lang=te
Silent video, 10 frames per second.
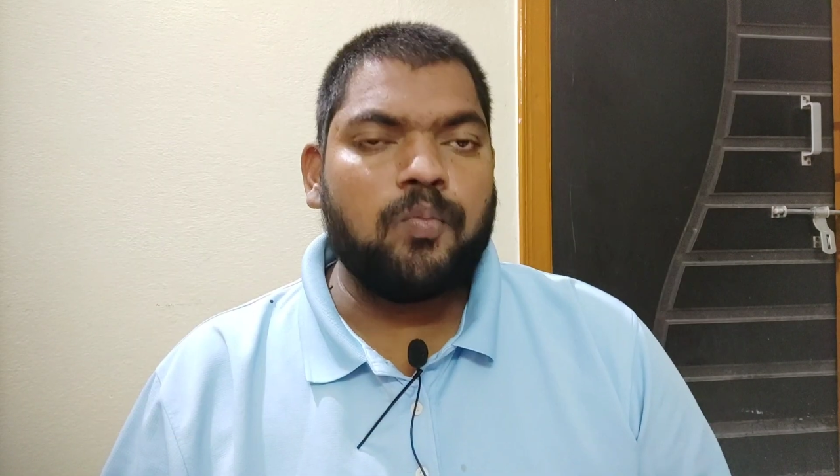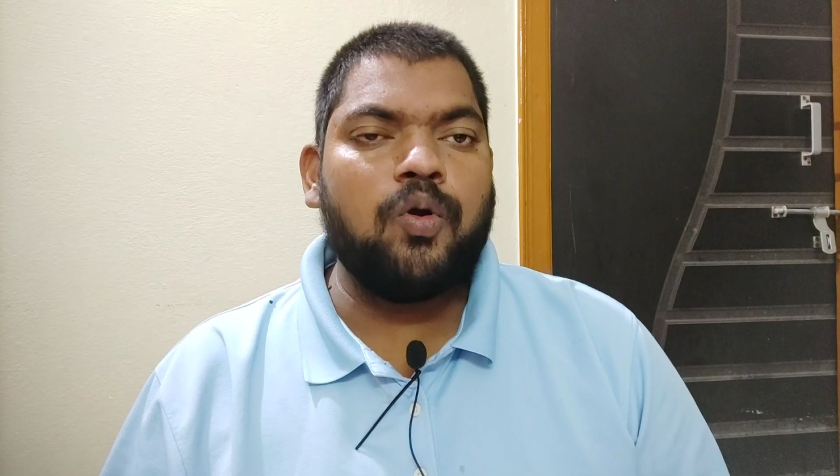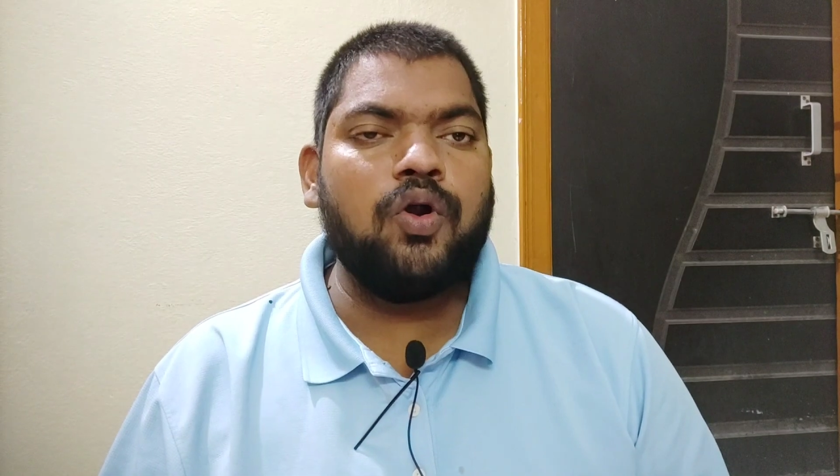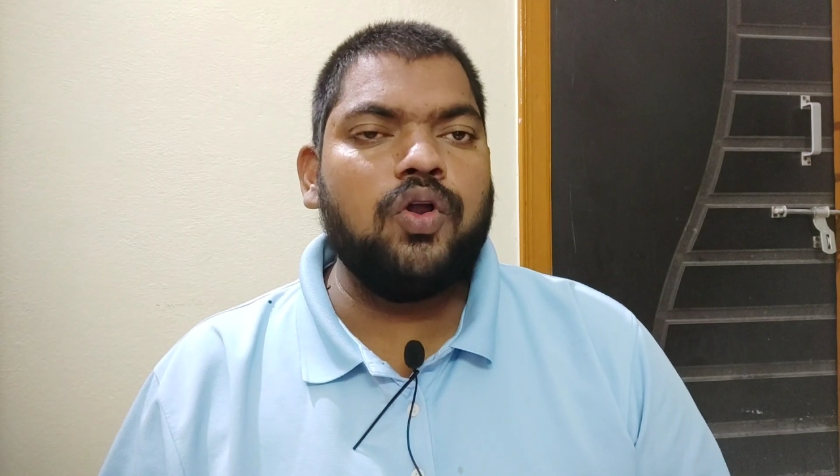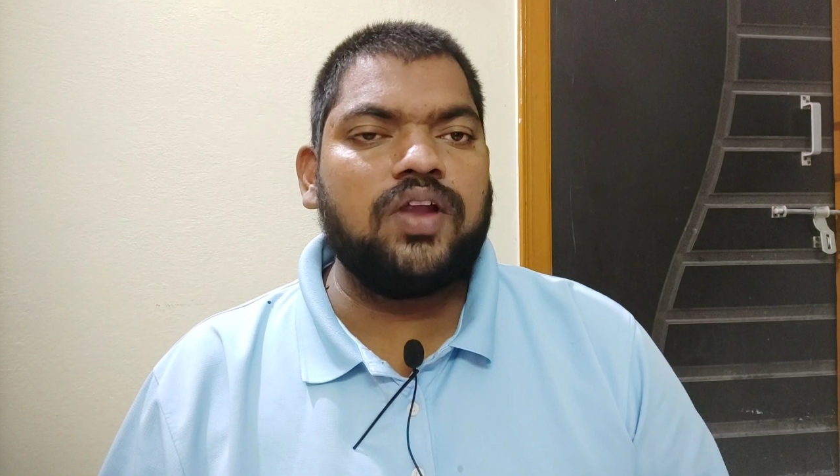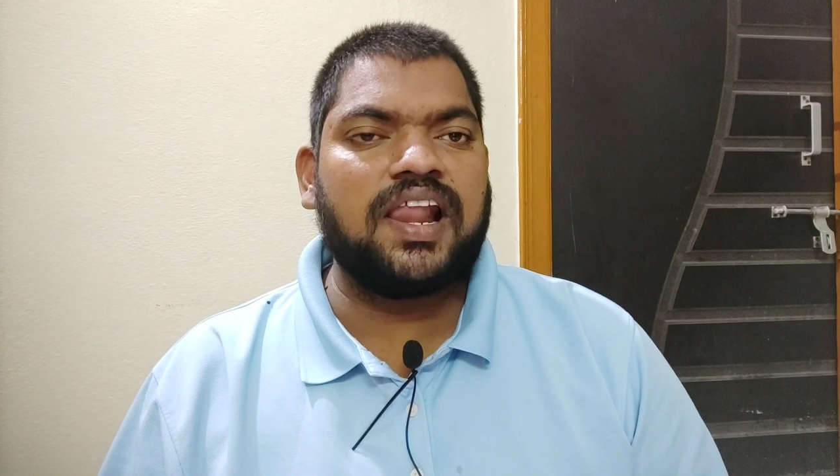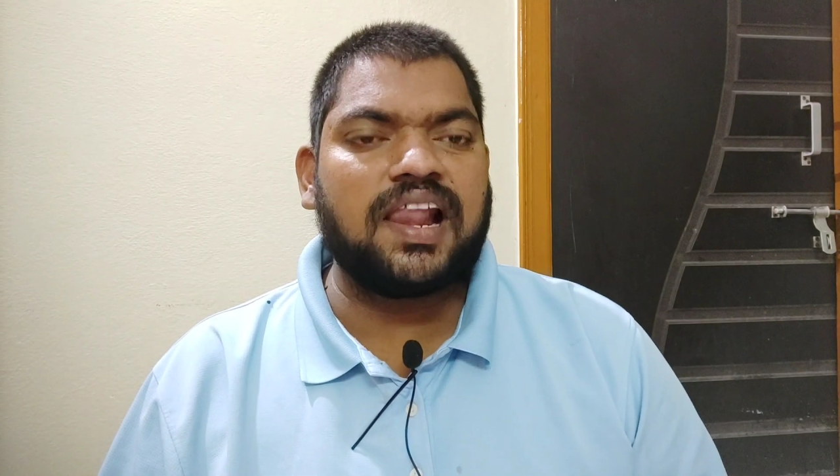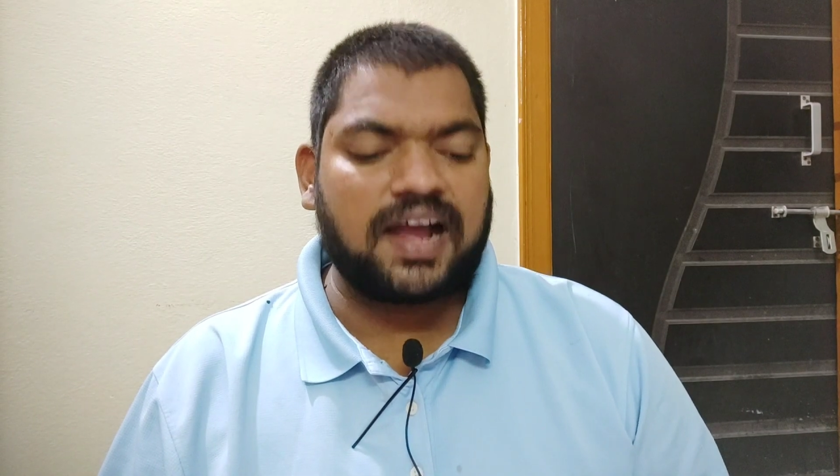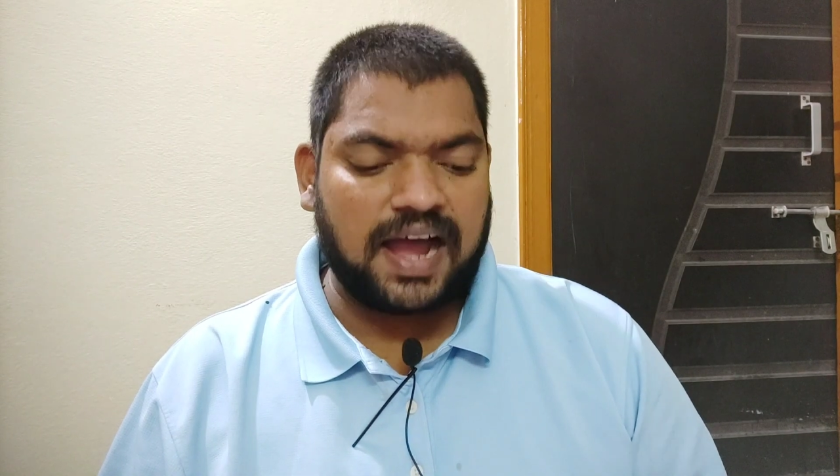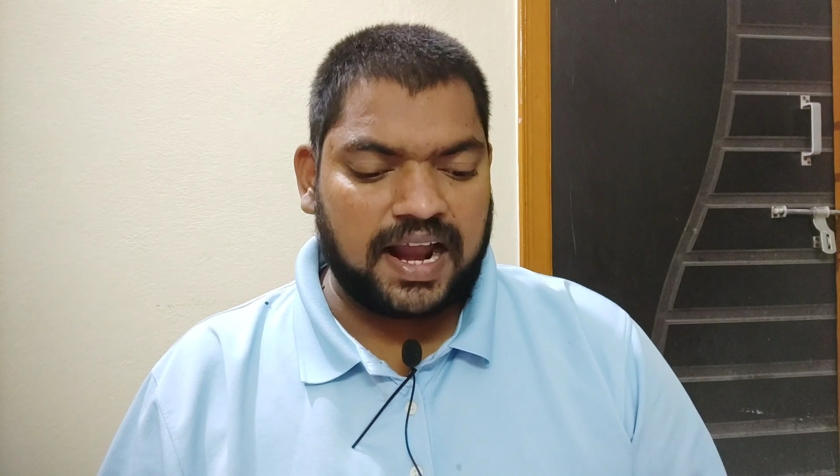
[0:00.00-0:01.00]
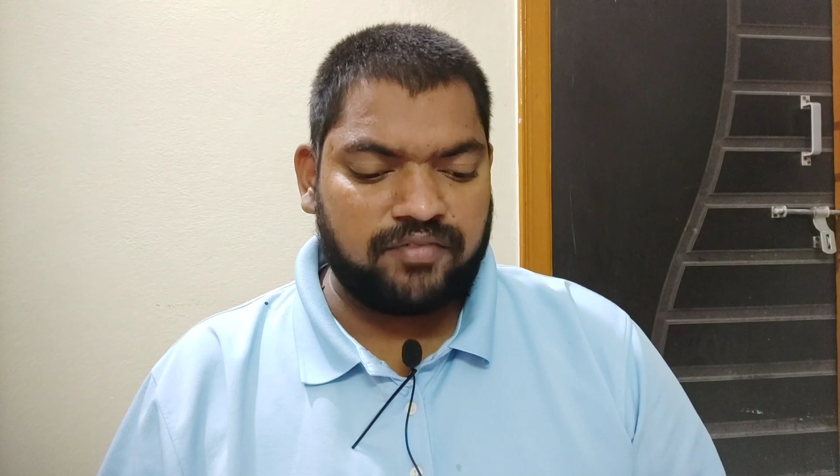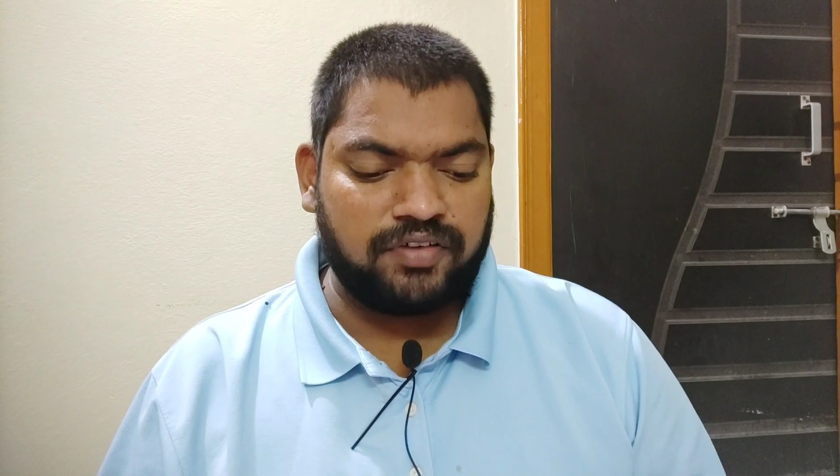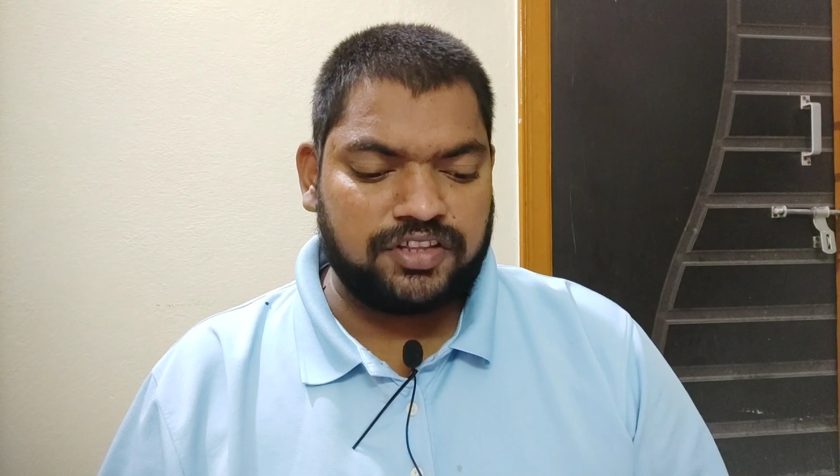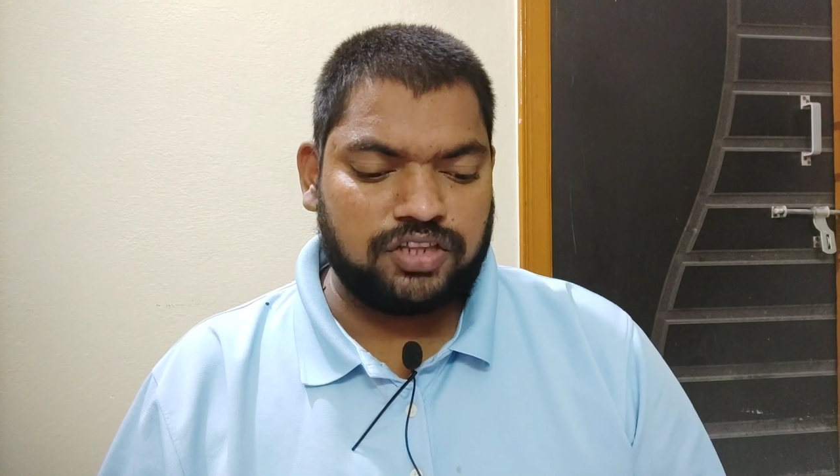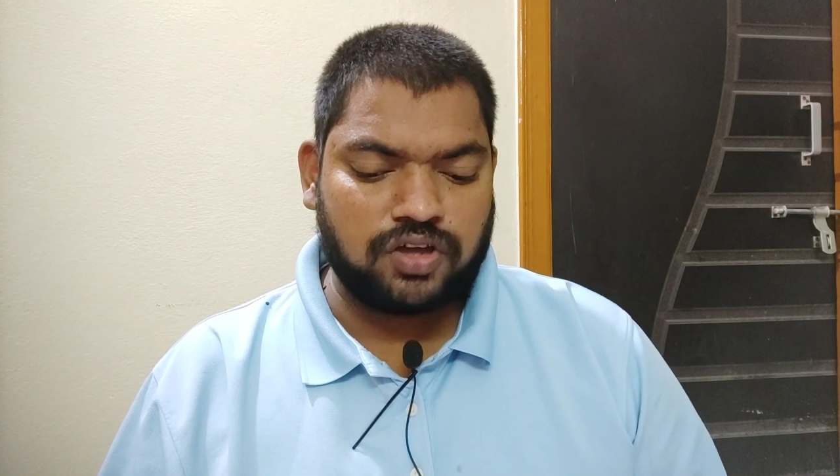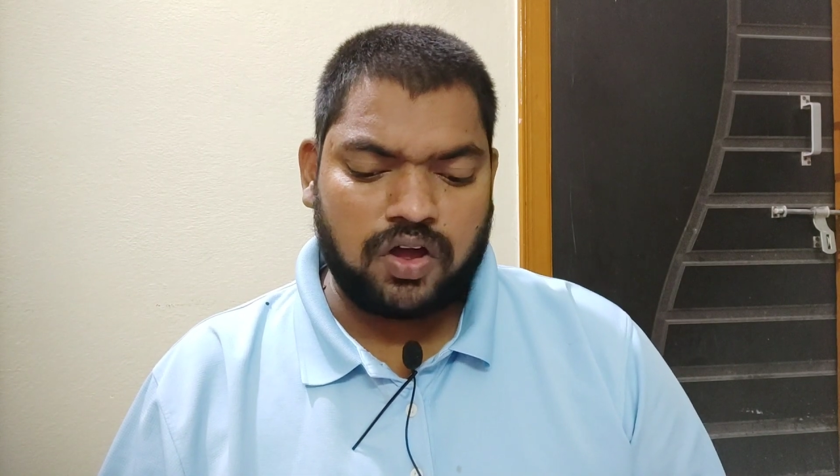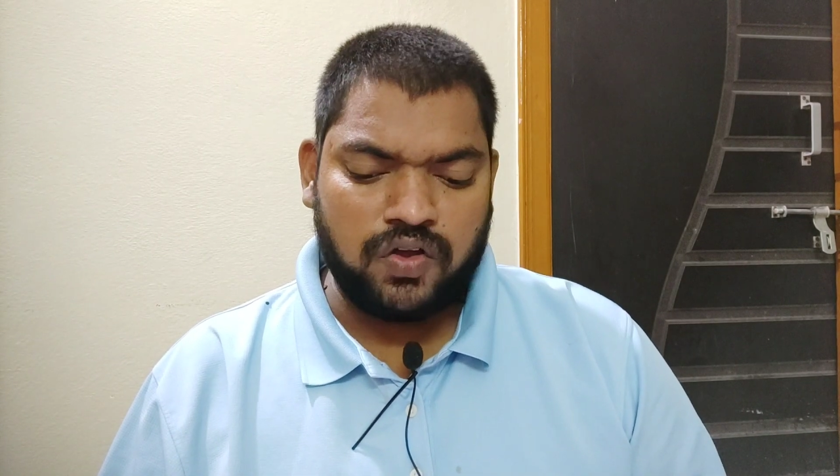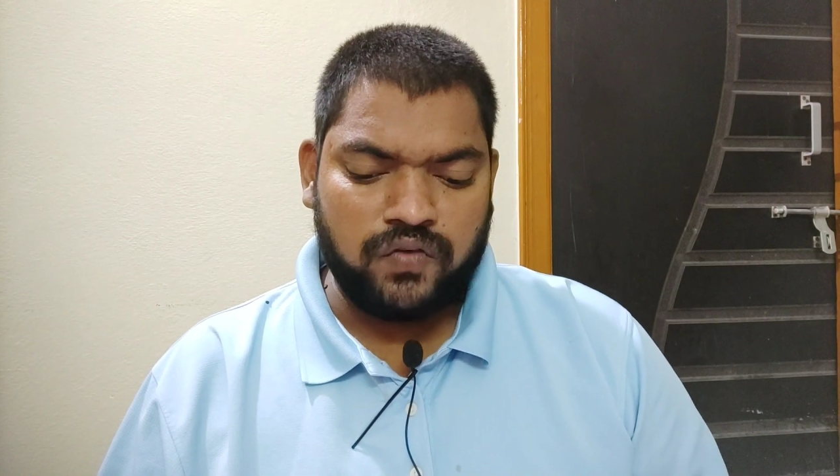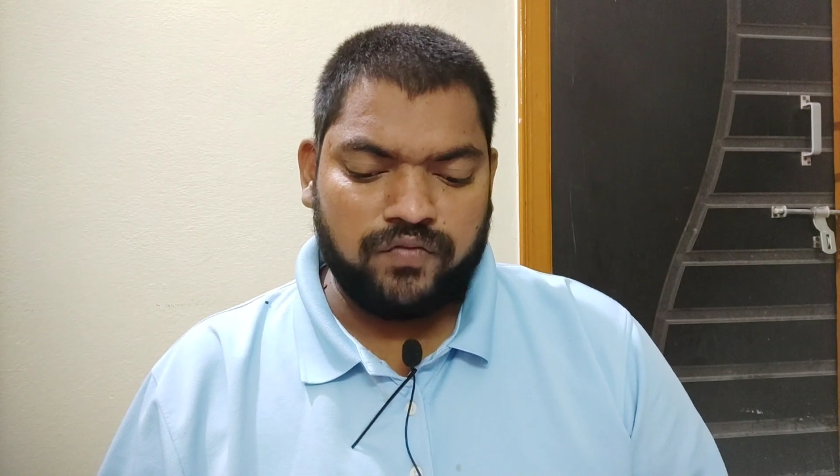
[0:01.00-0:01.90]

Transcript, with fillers: మూడు నెలల కాల వ్యవధితో